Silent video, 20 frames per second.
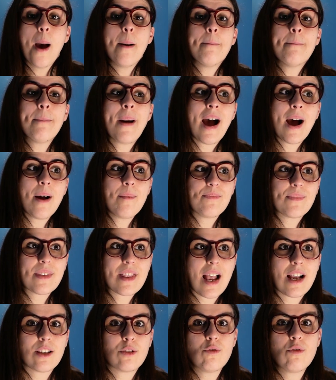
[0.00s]
ma
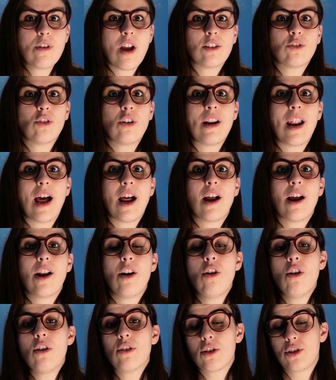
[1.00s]
ha studiato la
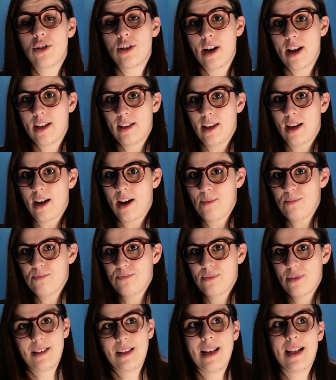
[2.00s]
loro cinetica.
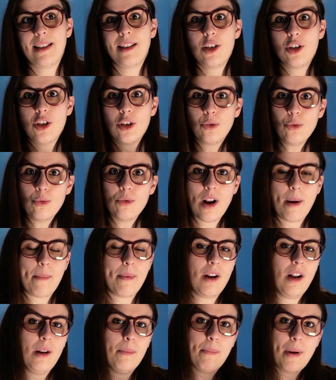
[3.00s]
La dicitura
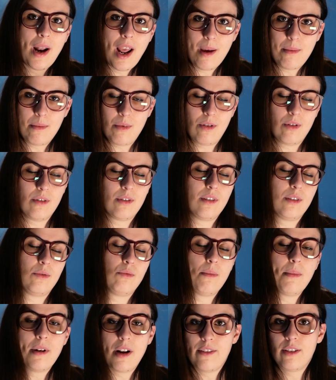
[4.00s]
per il premio
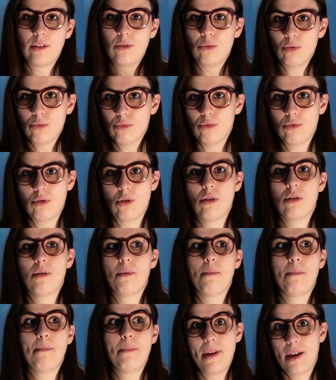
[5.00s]
2021
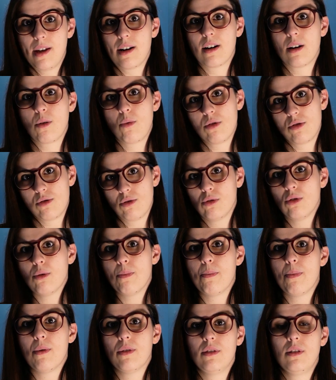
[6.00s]
per questo
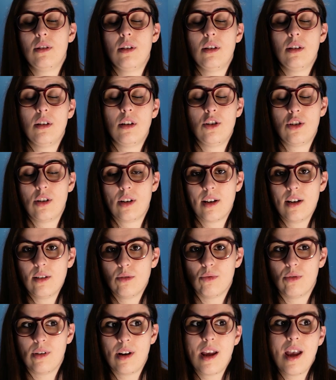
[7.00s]
gruppo di
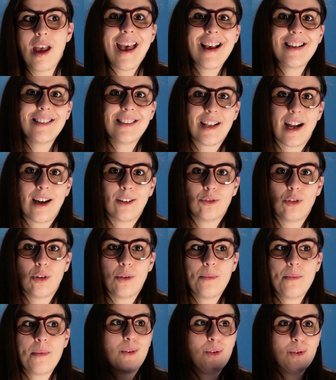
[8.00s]
ricercatori è
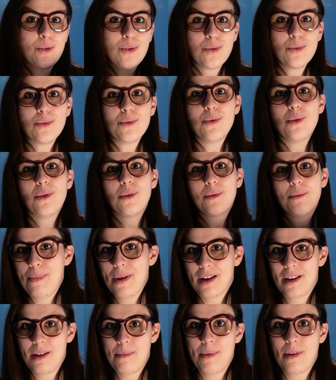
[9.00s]
stato lo studio
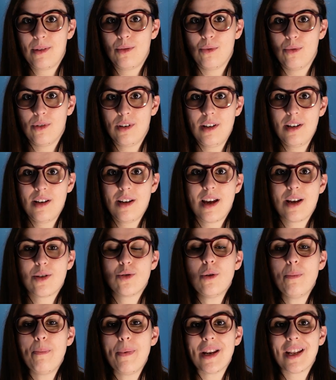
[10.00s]
per i pedoni e
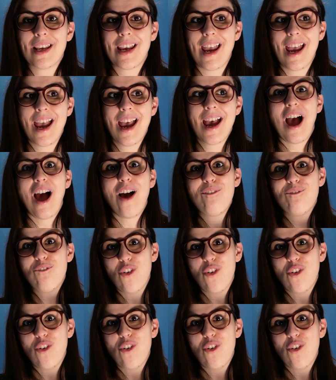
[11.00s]
sul perché a